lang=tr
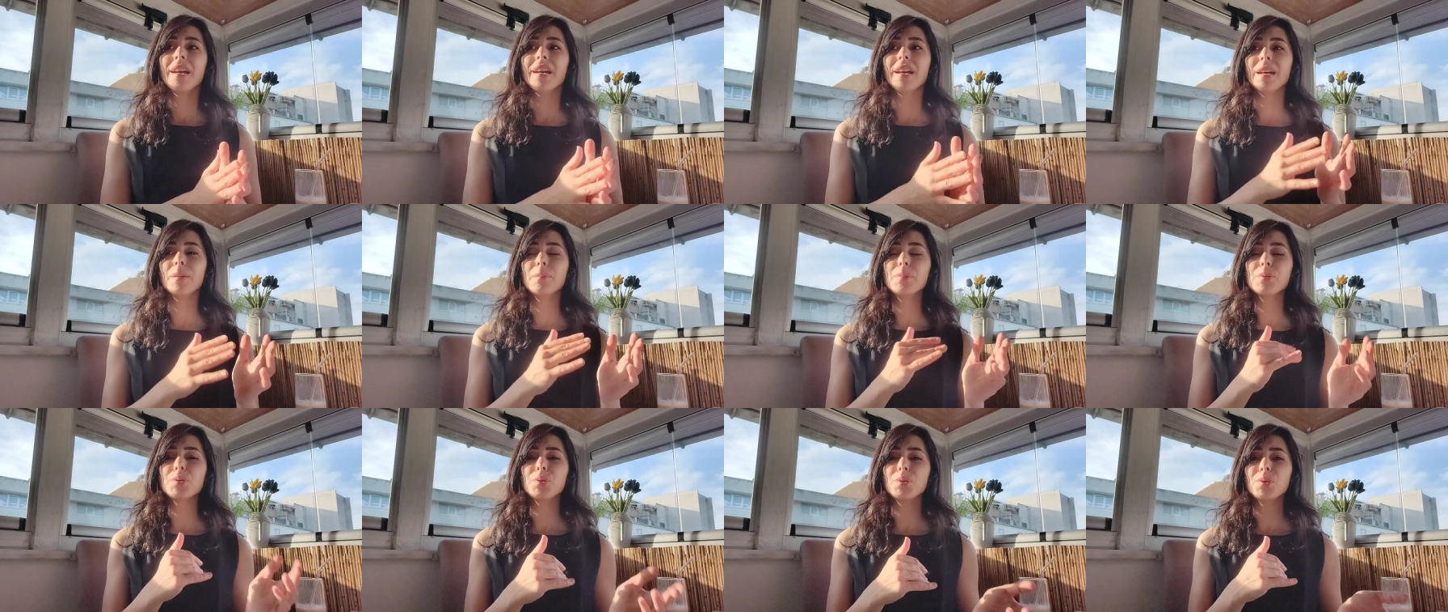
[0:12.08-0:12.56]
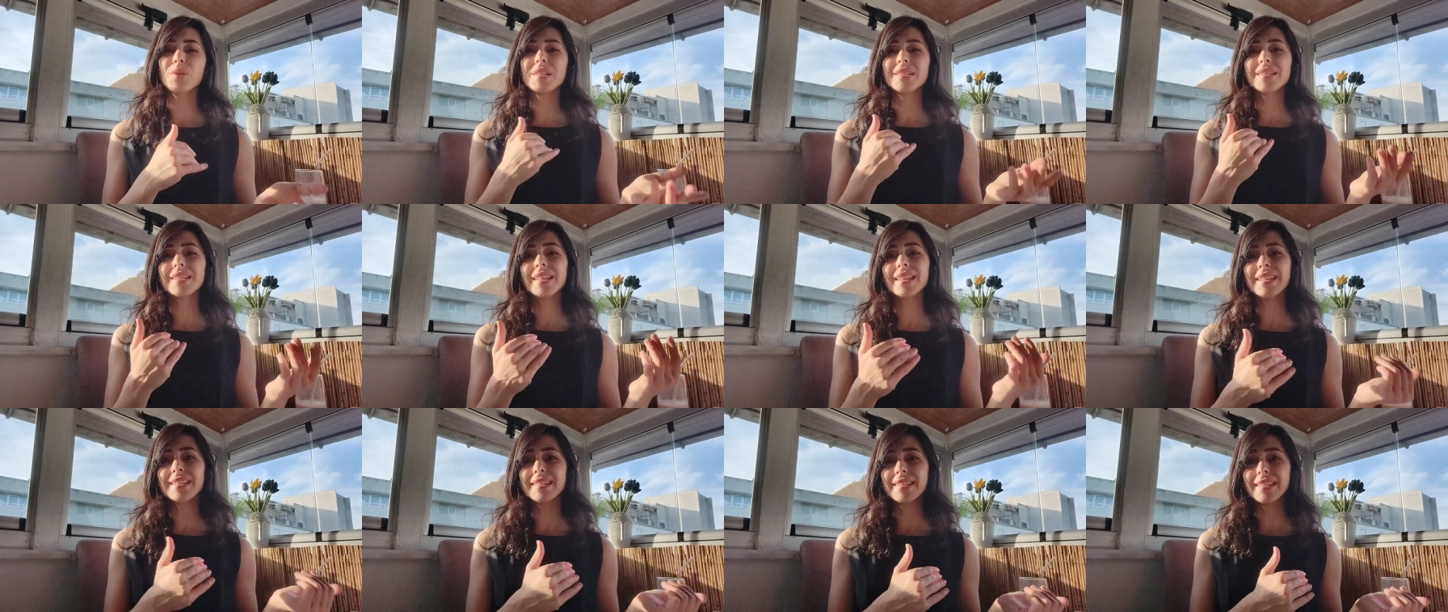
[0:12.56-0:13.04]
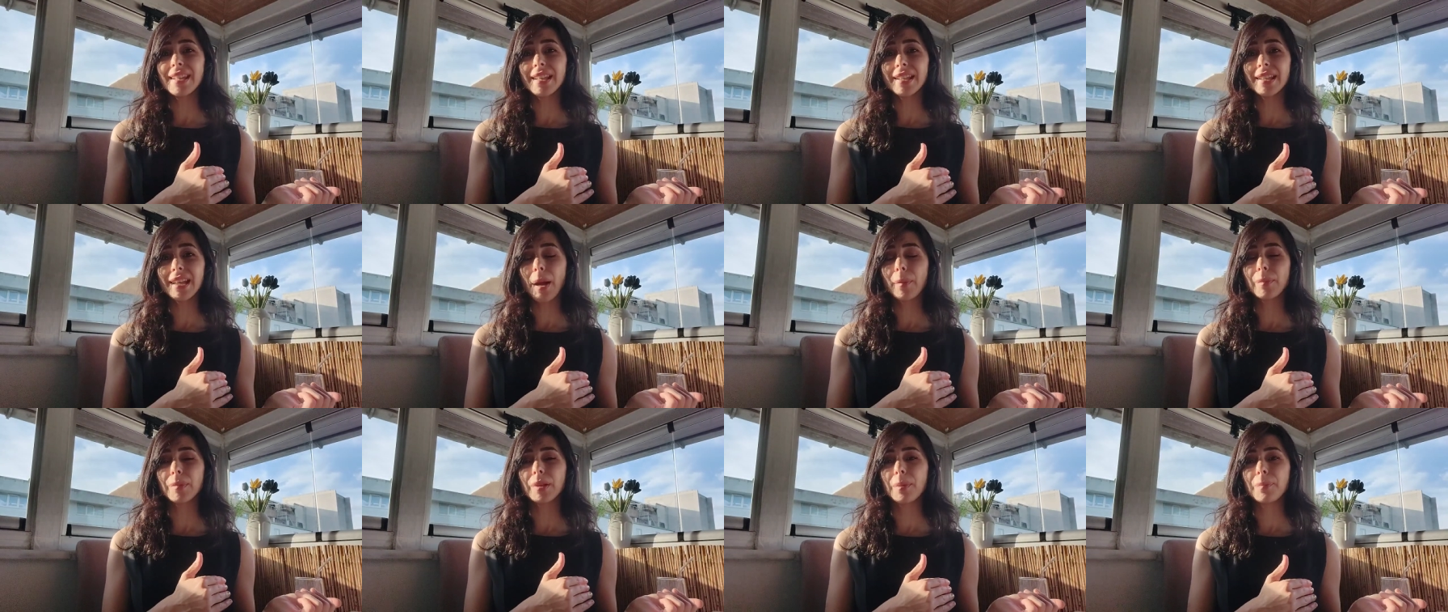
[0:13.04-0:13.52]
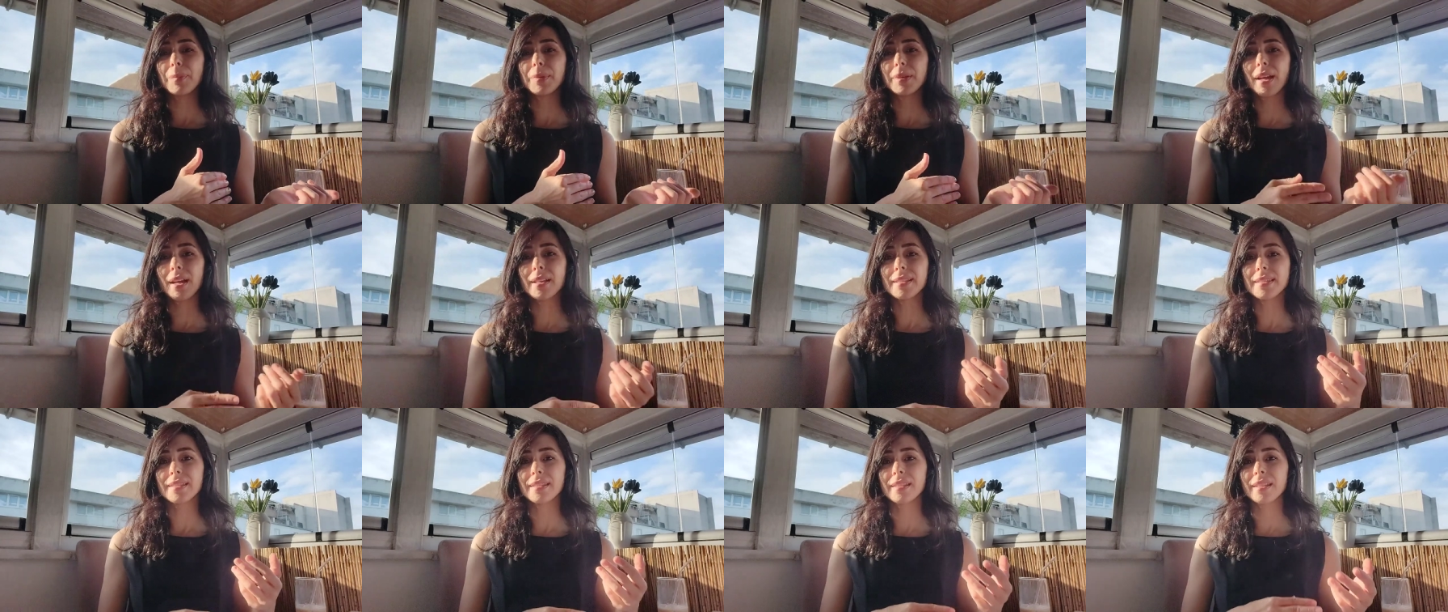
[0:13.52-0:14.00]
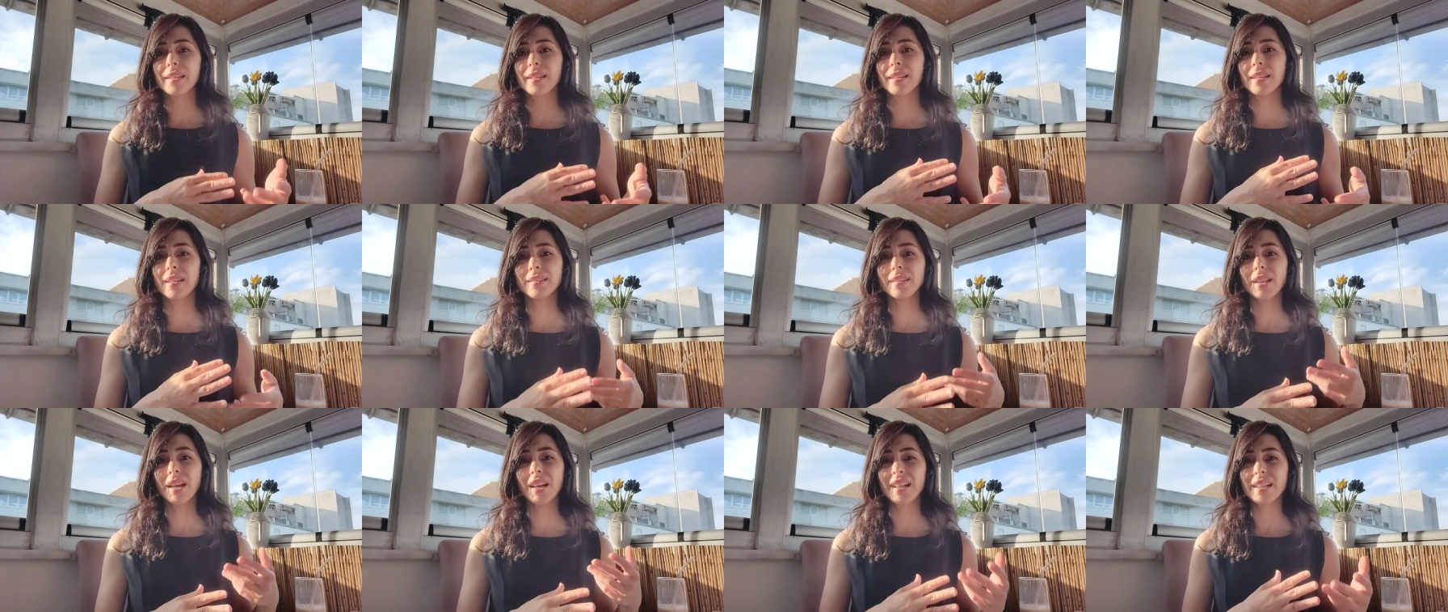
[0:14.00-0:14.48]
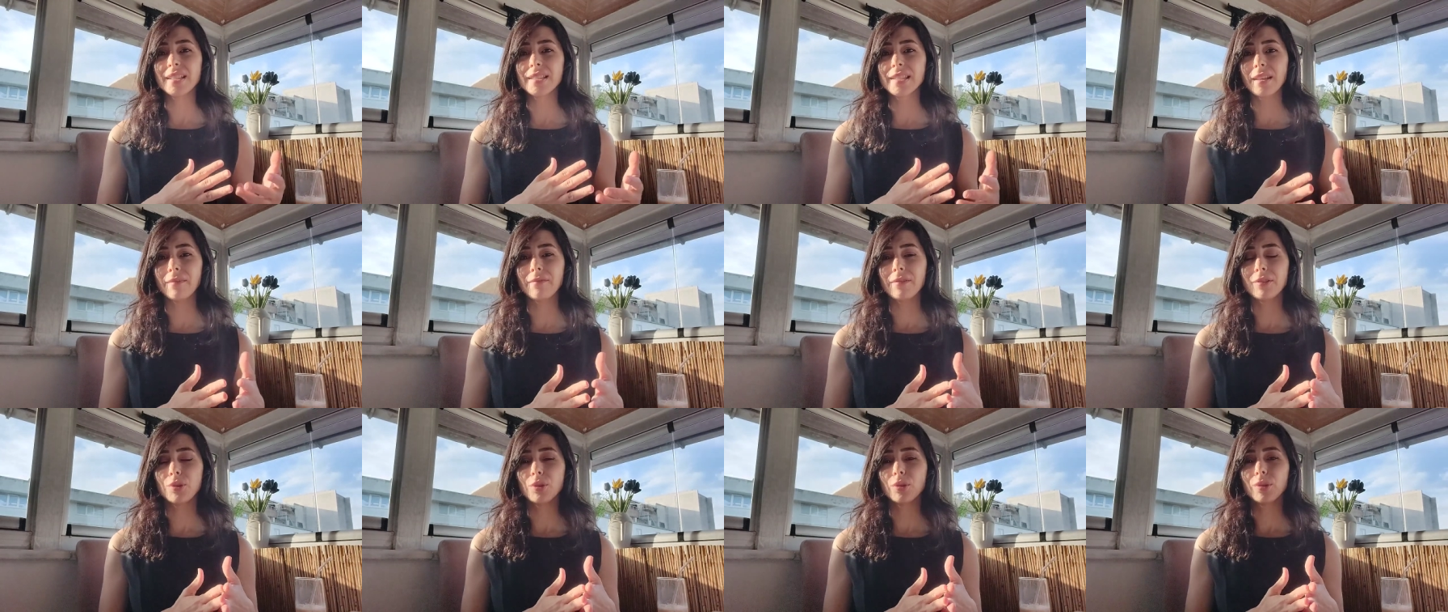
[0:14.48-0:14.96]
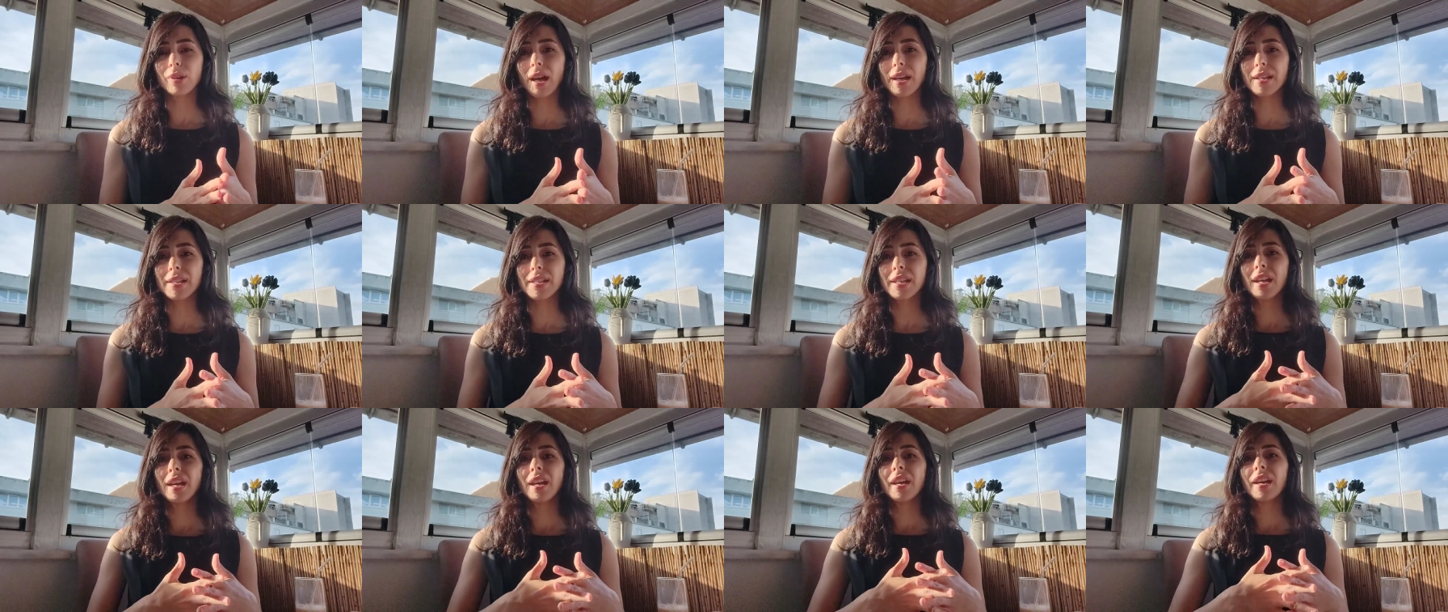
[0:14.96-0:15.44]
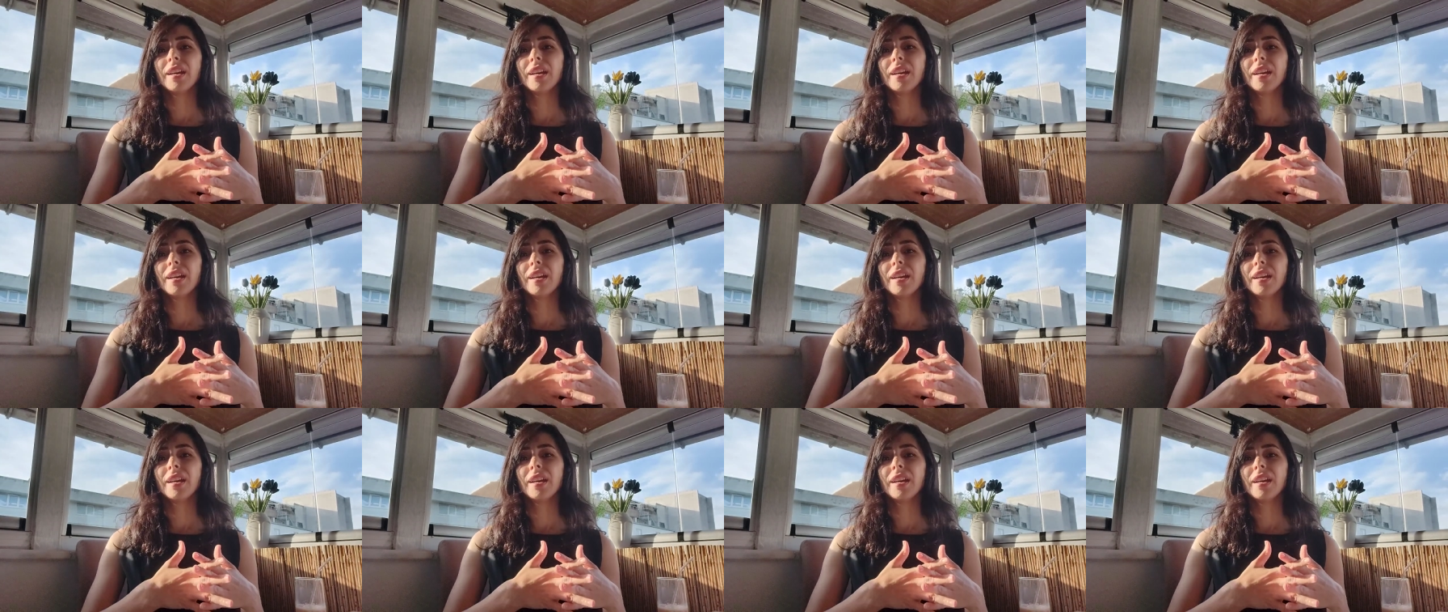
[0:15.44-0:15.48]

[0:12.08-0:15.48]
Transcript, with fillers: Ee, bu süreçte Instagram'da biraz e, daha kısa videolar